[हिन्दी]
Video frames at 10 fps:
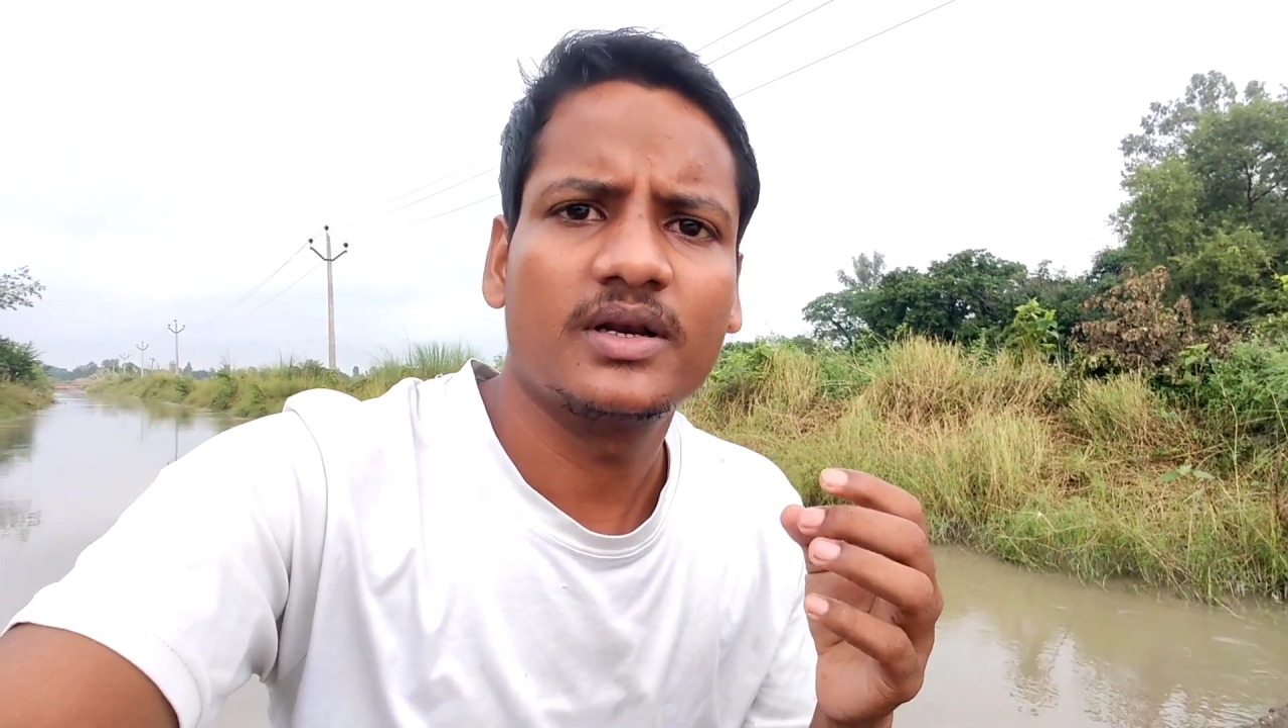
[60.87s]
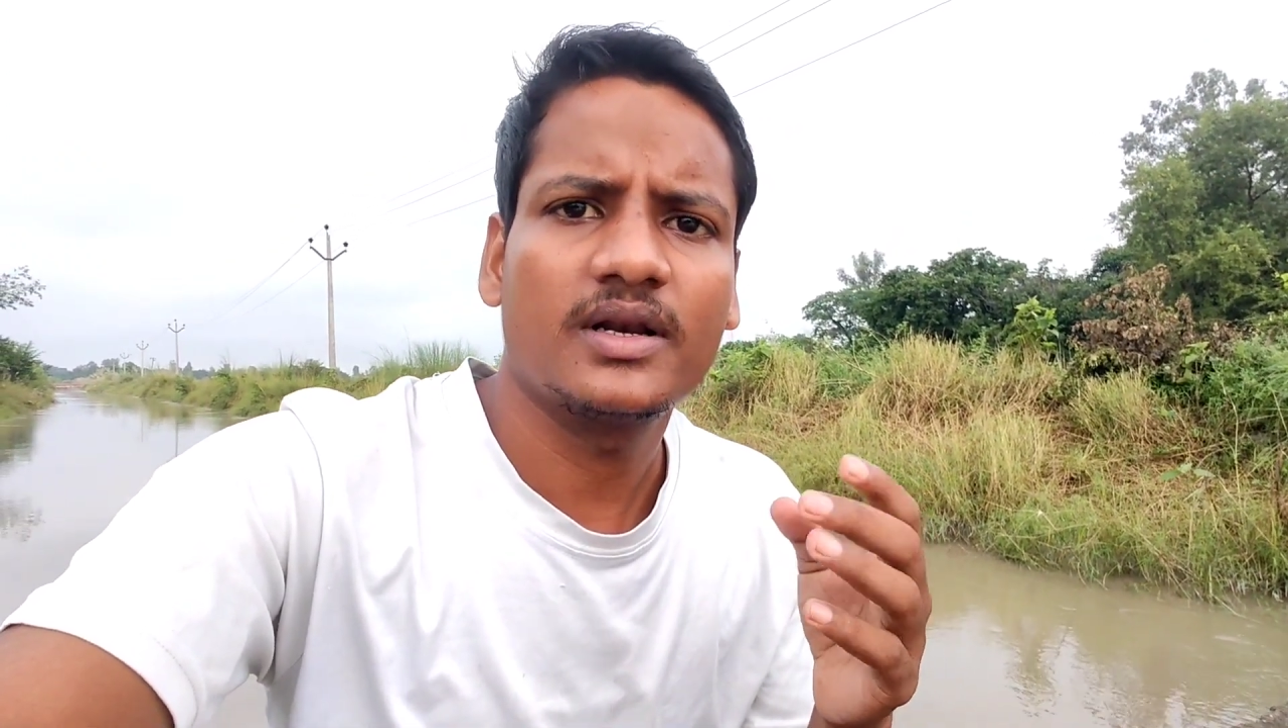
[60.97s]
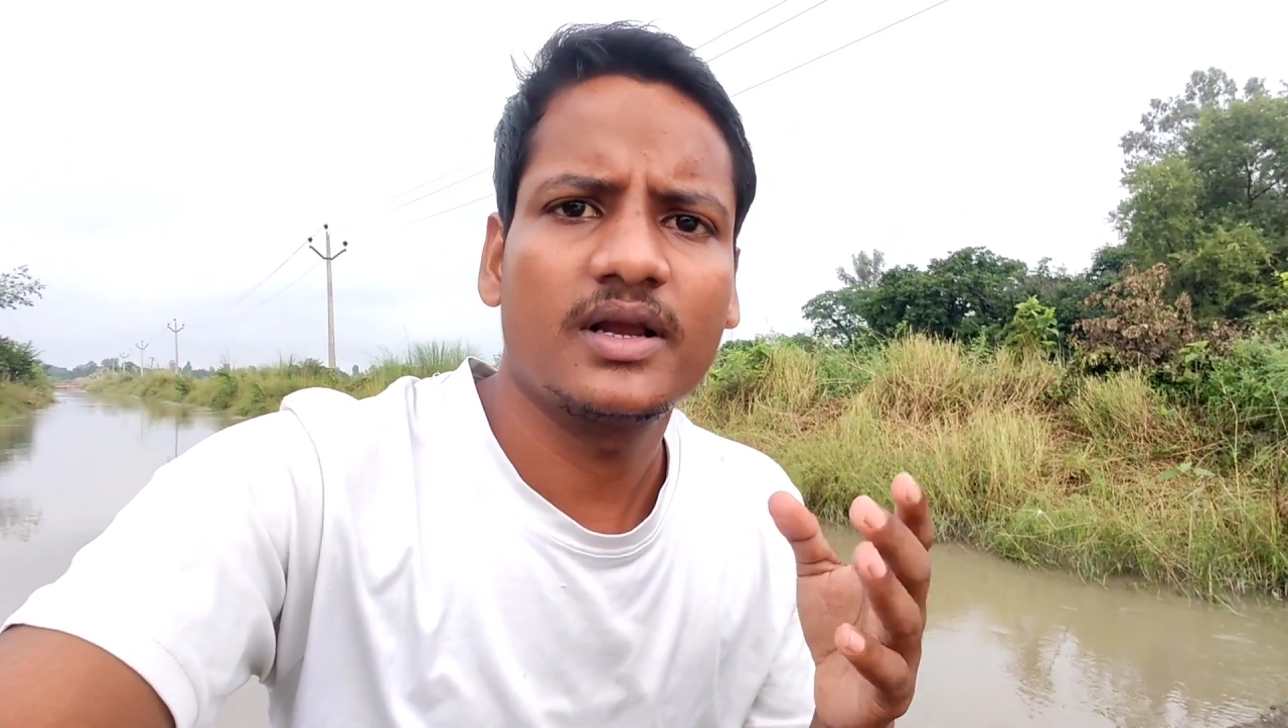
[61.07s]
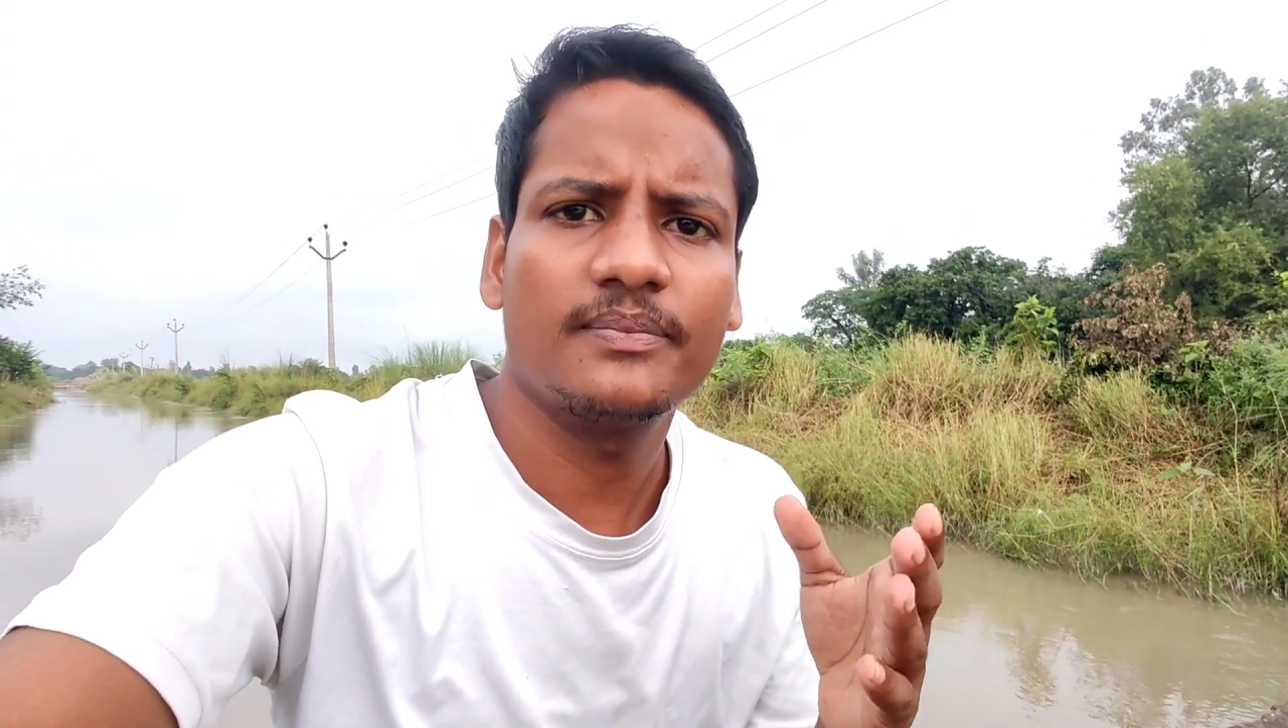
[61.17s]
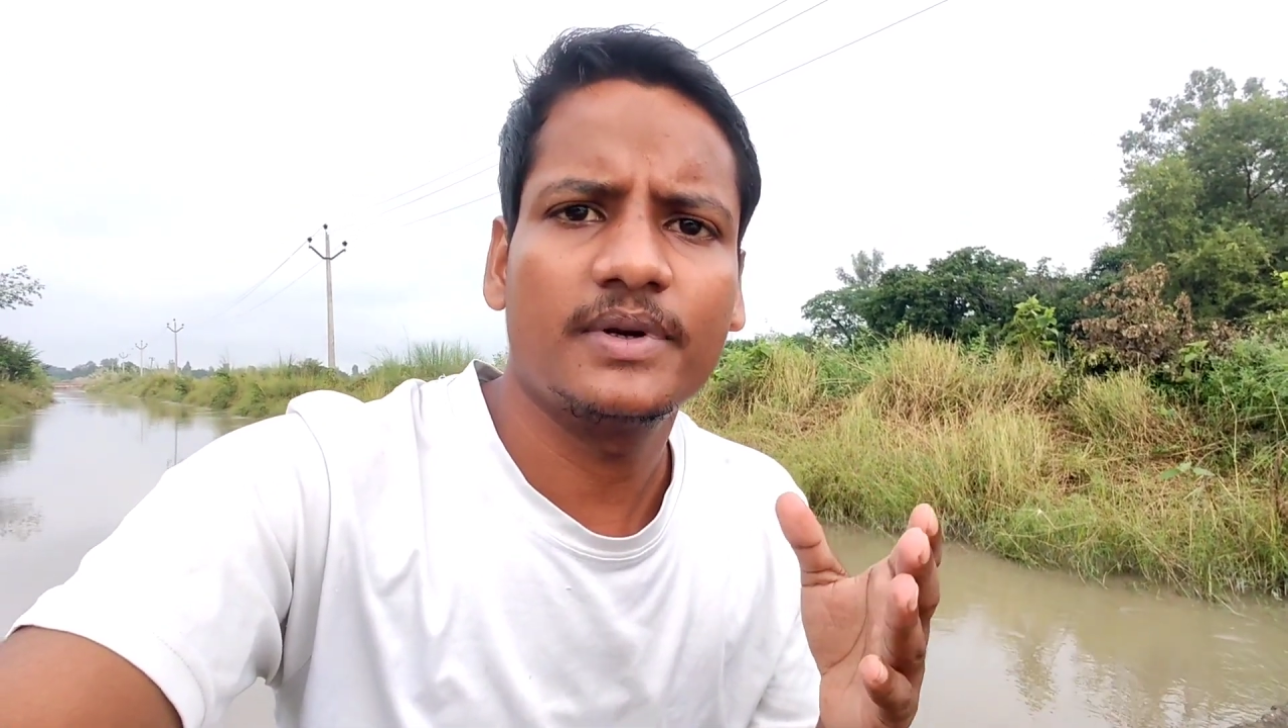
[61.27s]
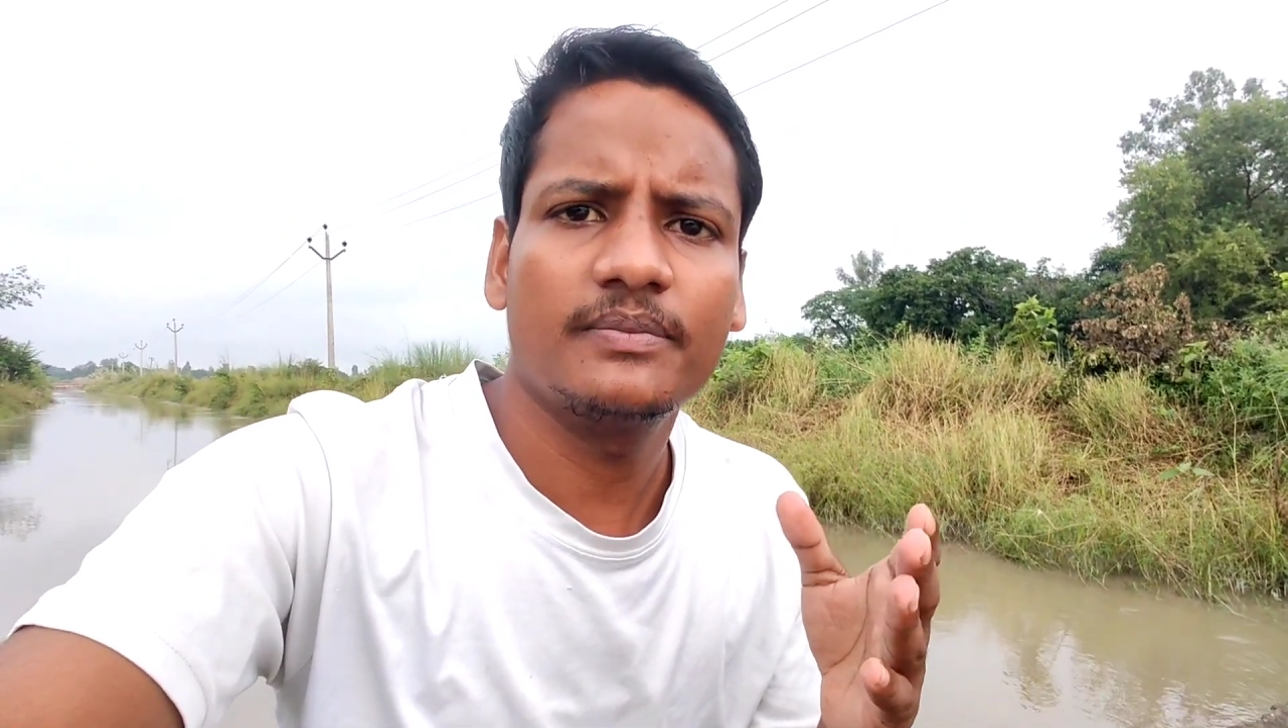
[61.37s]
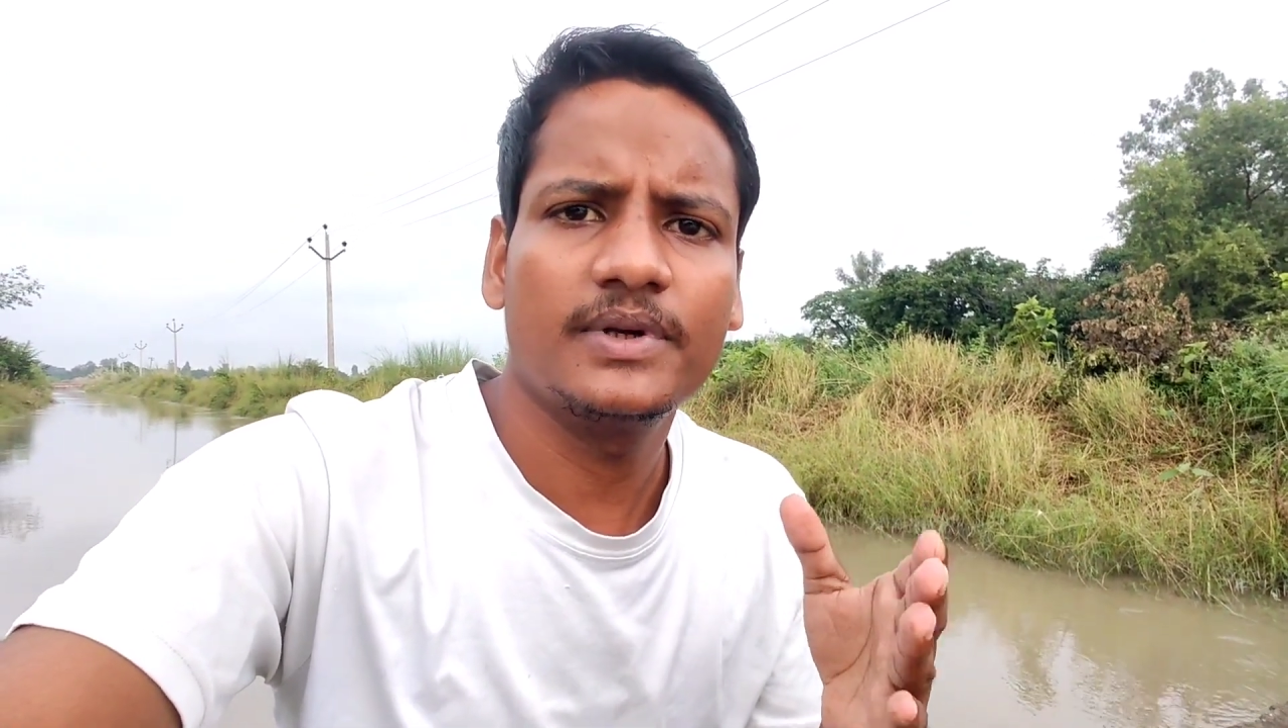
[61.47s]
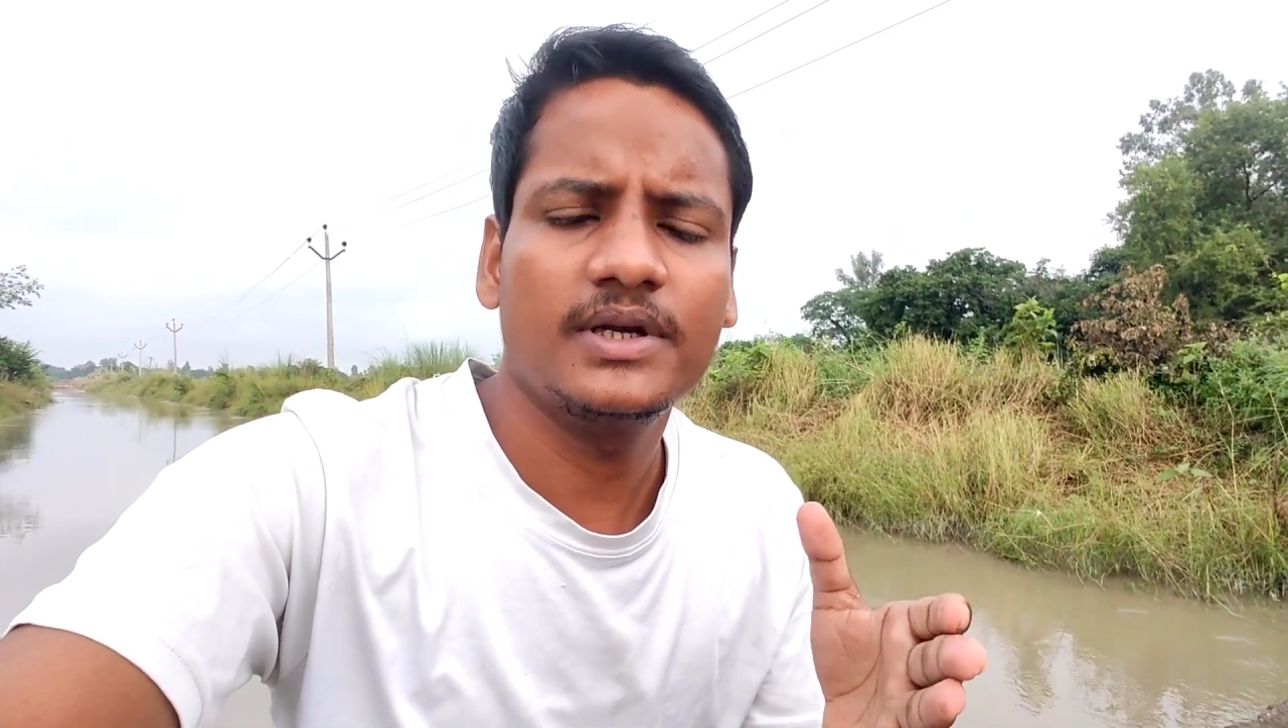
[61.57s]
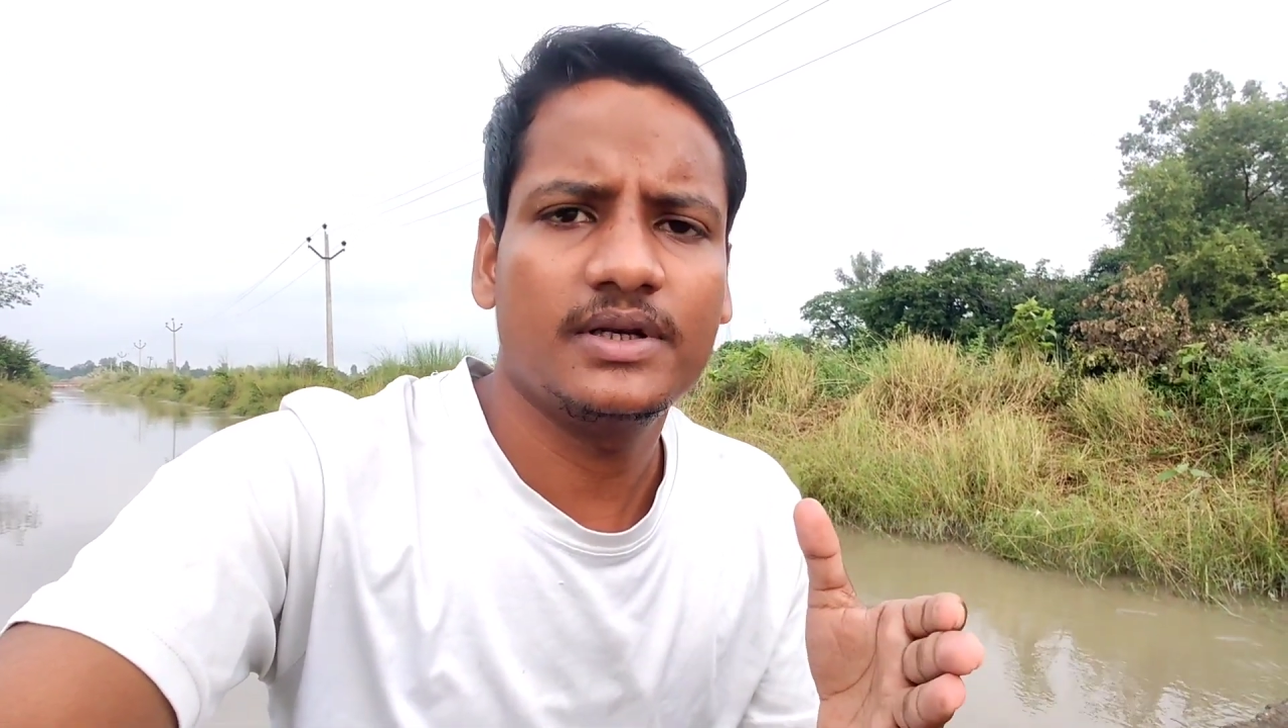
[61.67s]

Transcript: ट्रैपिंग भी